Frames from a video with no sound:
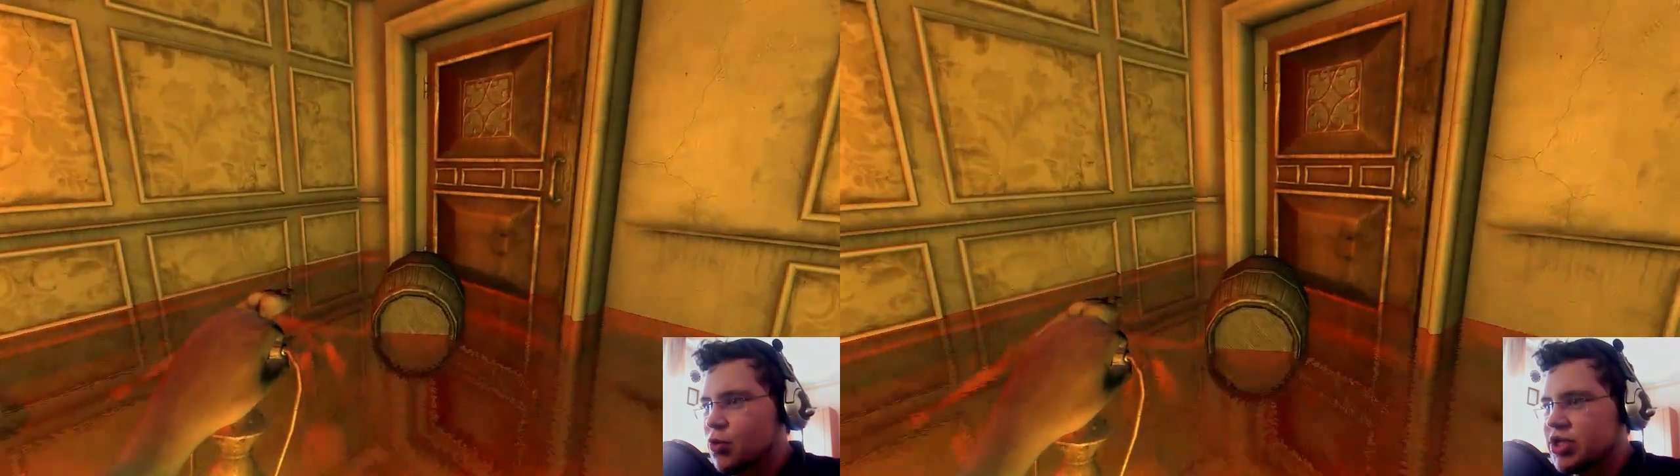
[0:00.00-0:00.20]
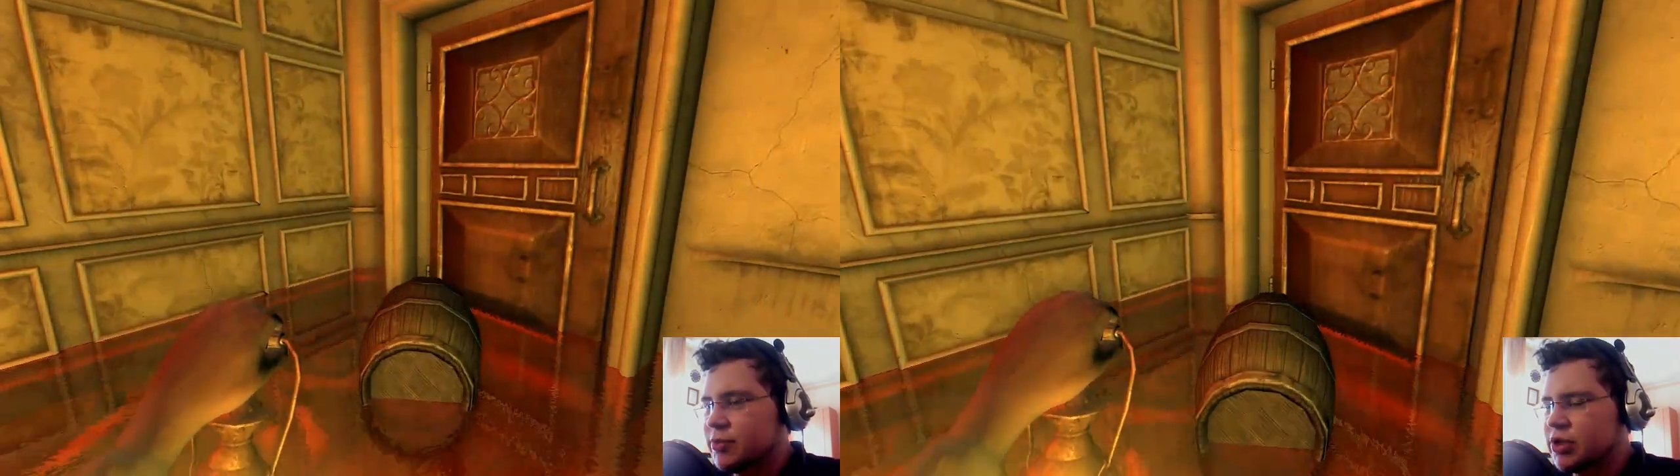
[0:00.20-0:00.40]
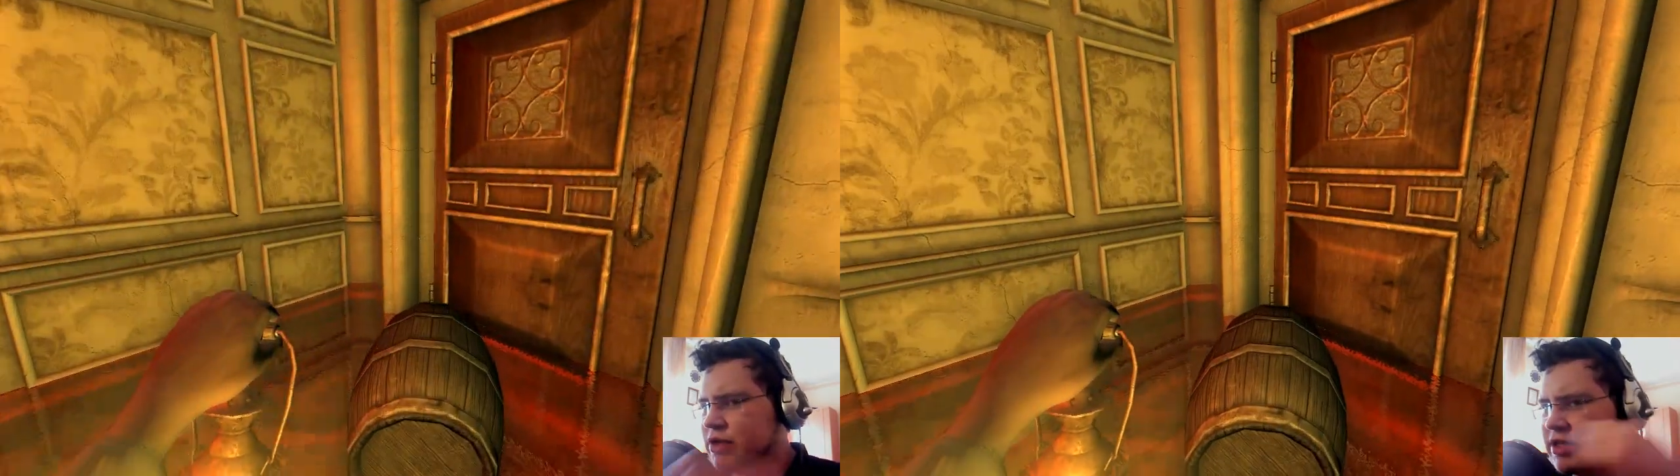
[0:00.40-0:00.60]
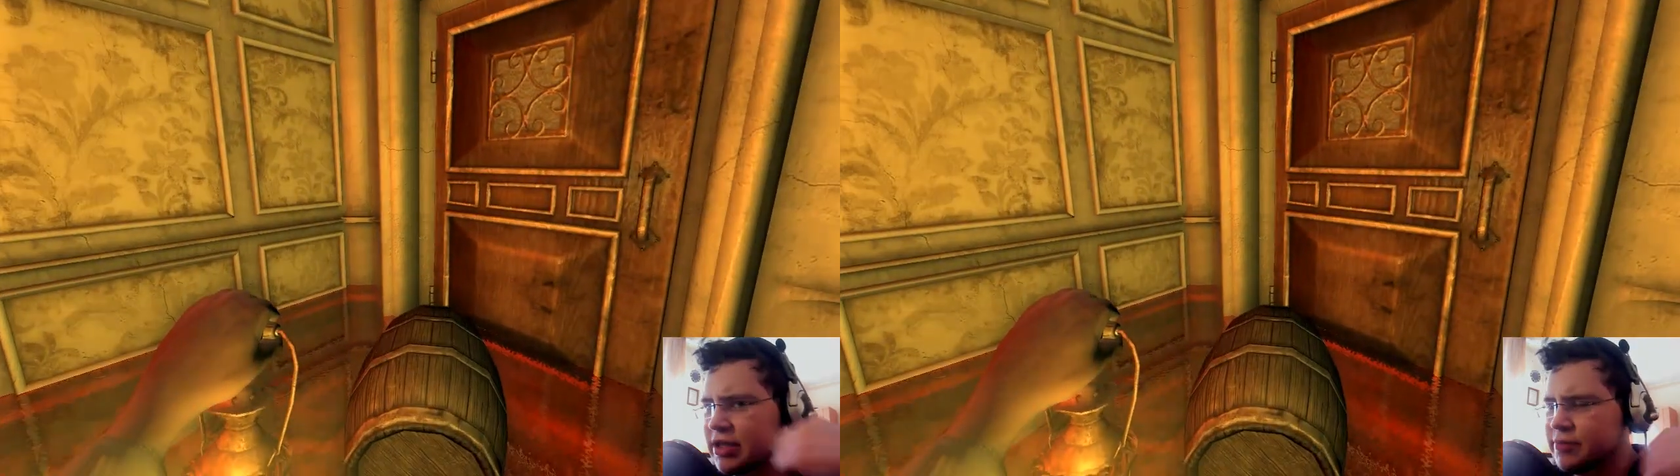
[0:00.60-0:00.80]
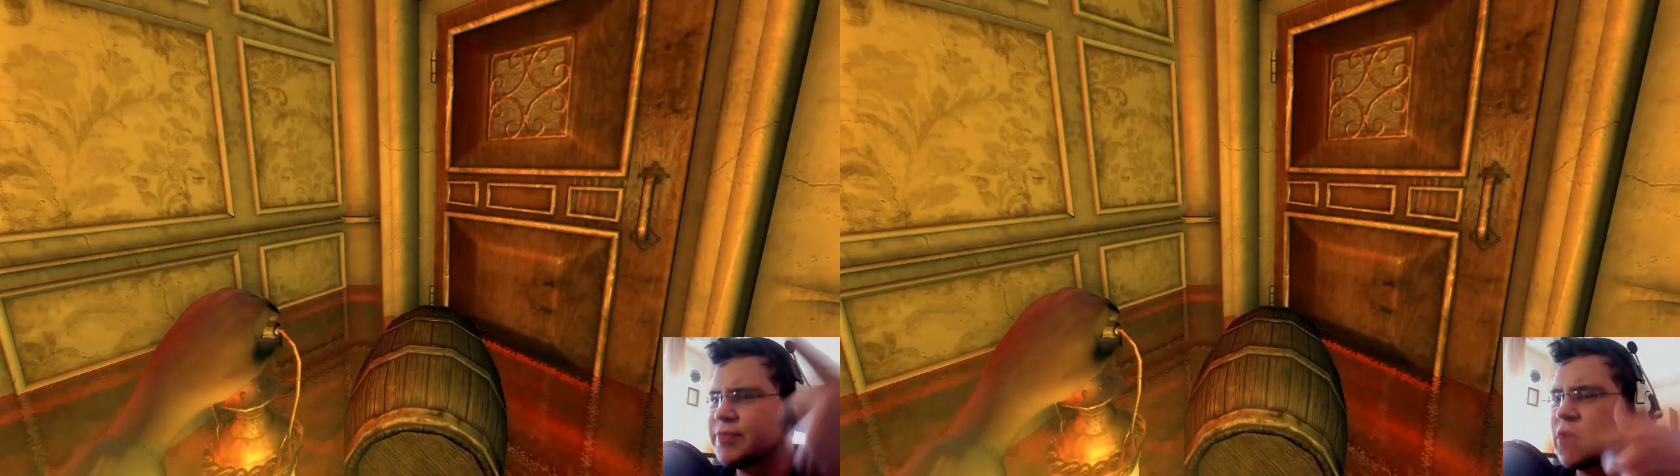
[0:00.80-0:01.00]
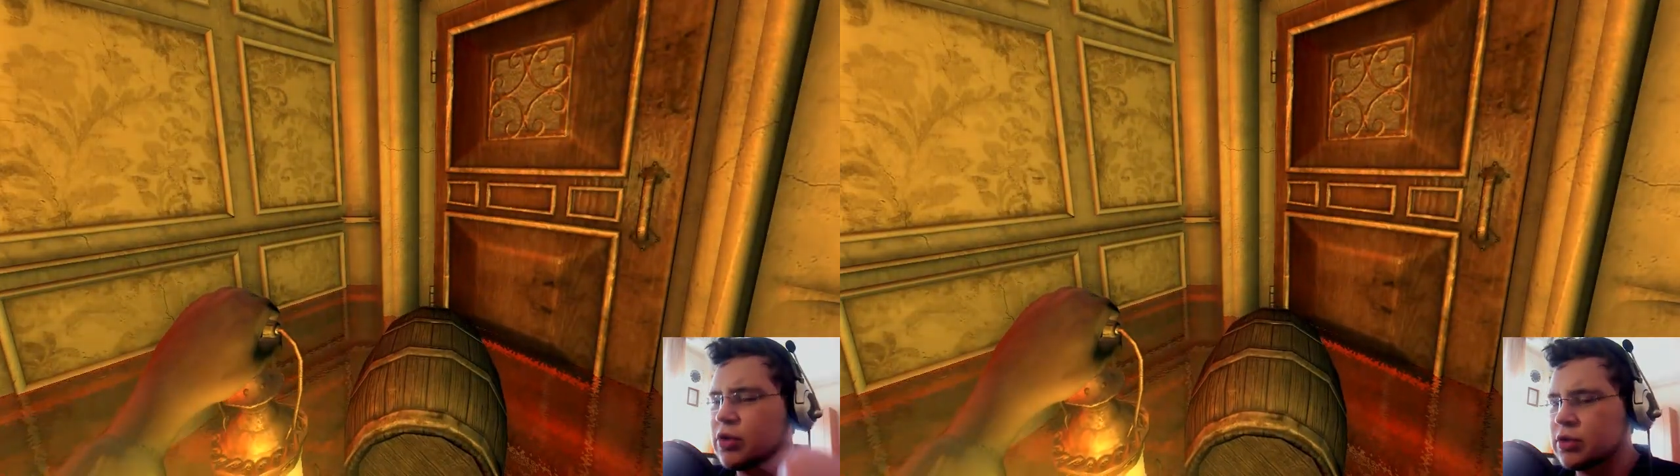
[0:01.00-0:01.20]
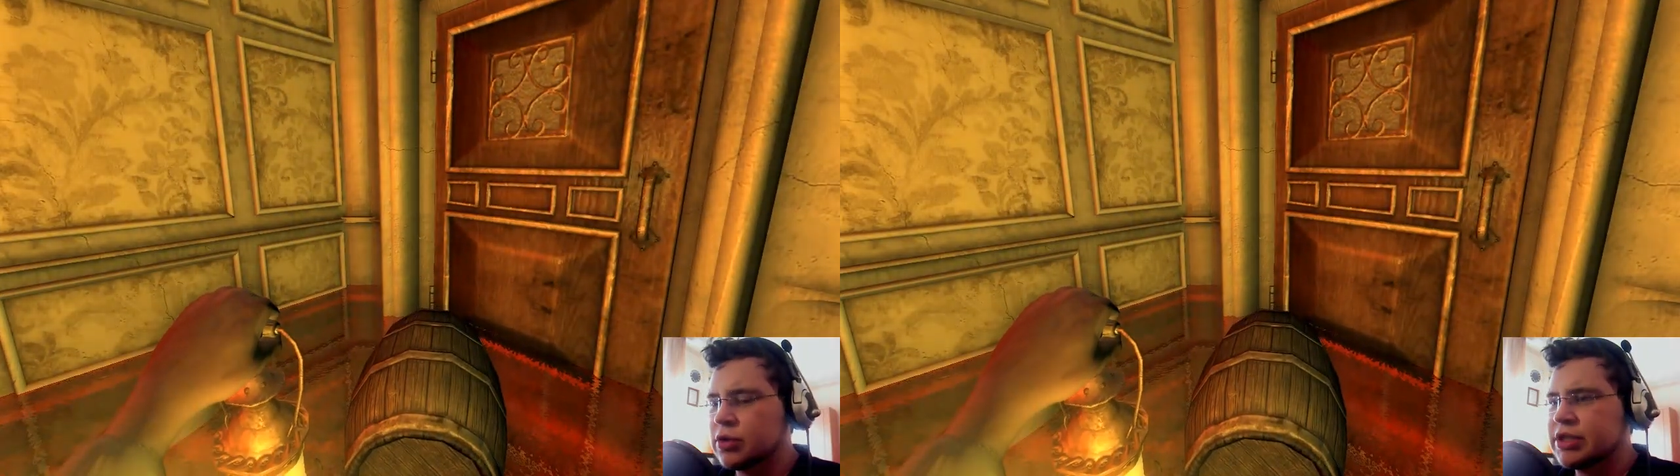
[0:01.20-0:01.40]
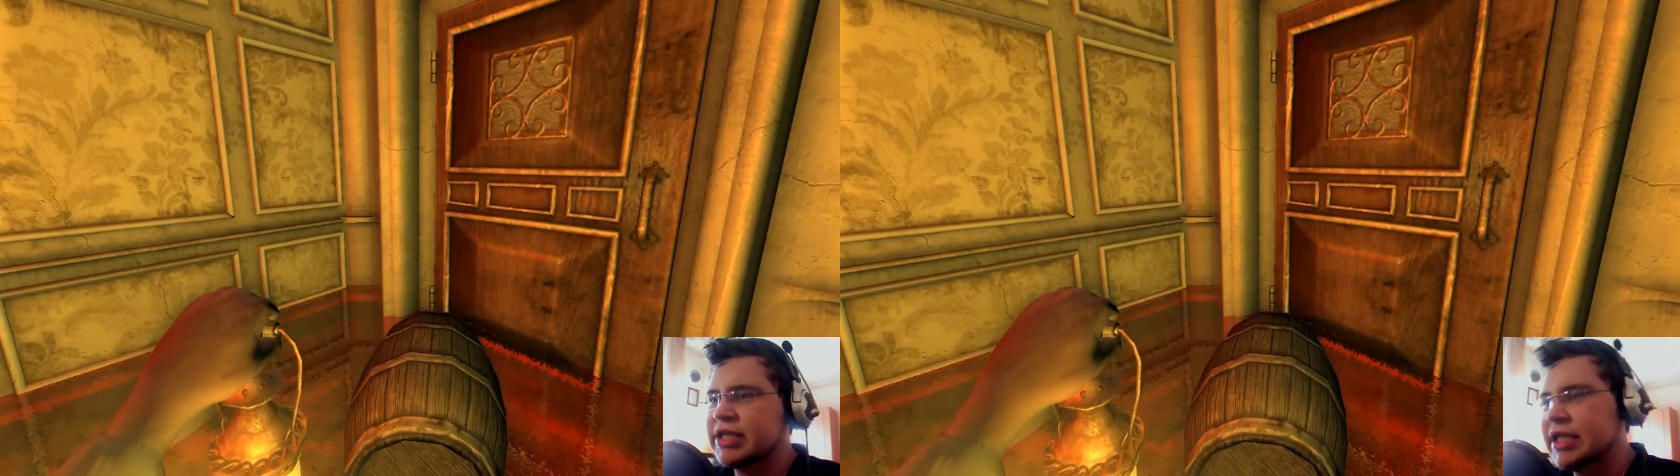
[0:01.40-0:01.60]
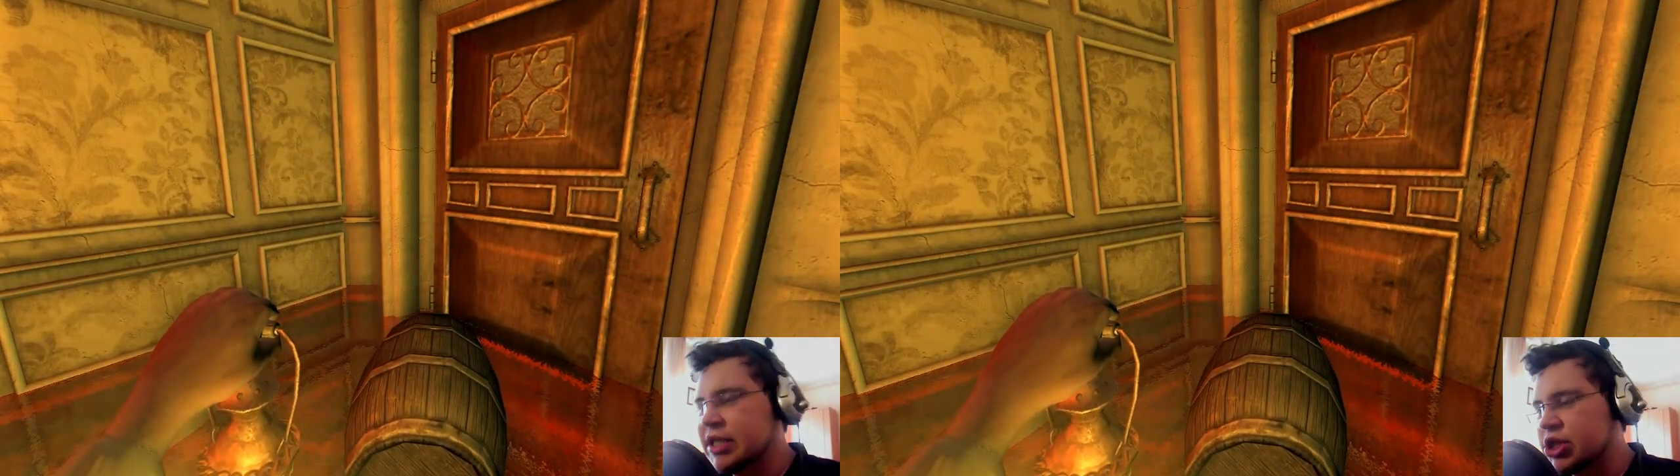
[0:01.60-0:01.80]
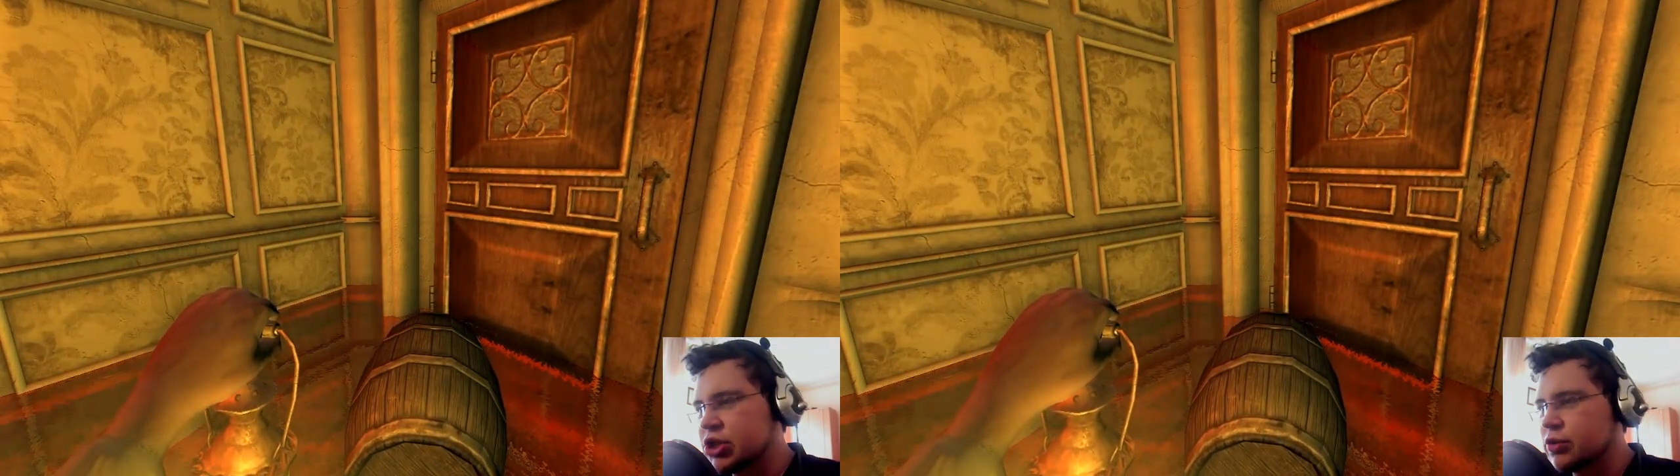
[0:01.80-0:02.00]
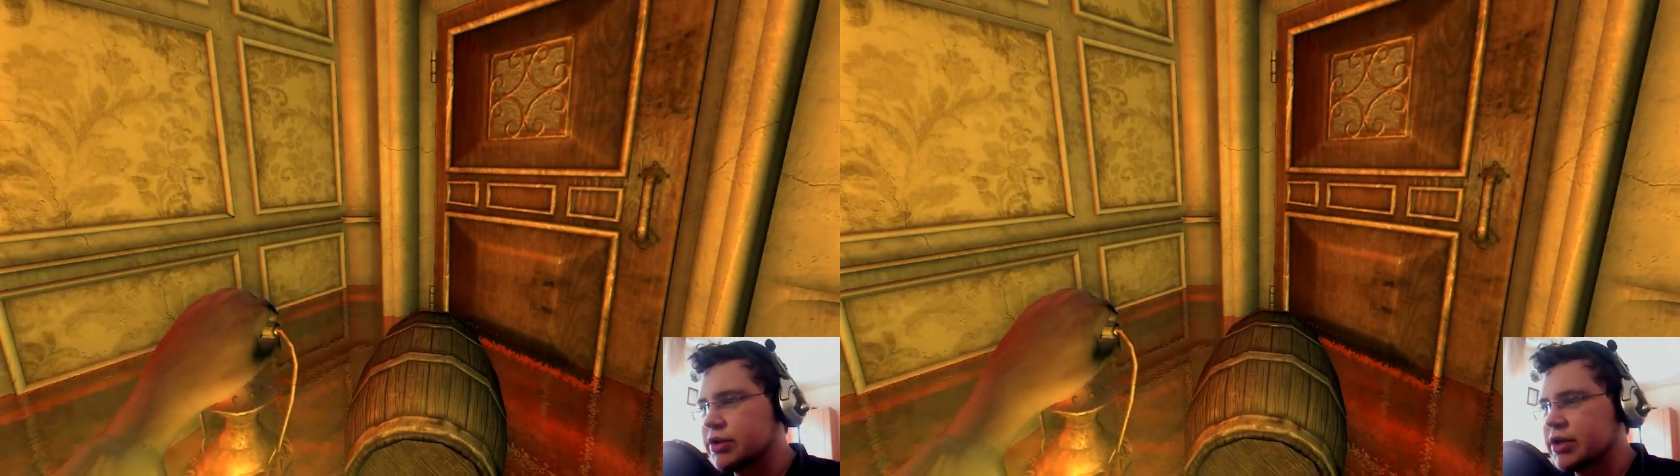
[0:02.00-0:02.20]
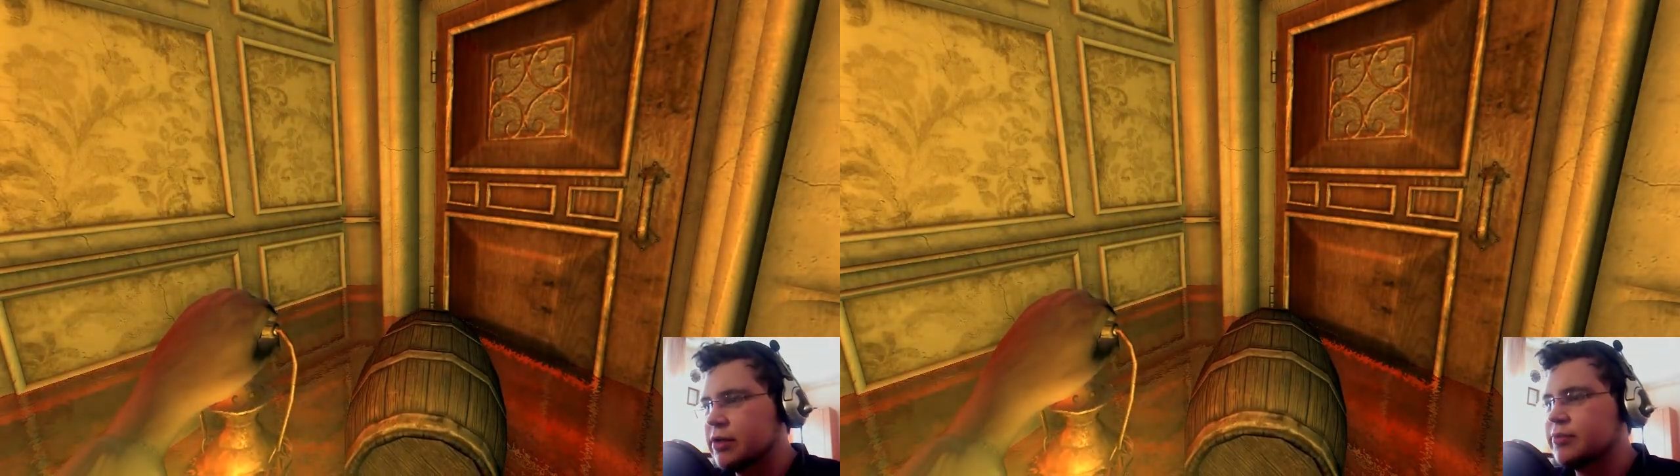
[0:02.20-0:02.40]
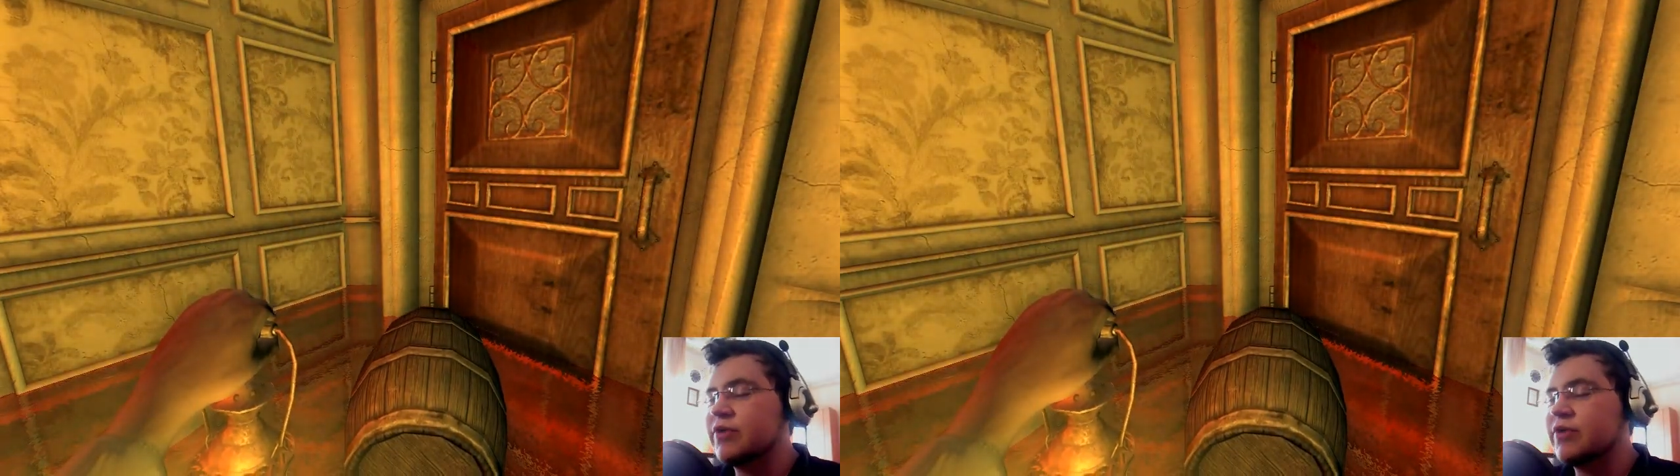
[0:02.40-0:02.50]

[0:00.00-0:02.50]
ich habe mich aus der Map auch noch geglitscht und ähm,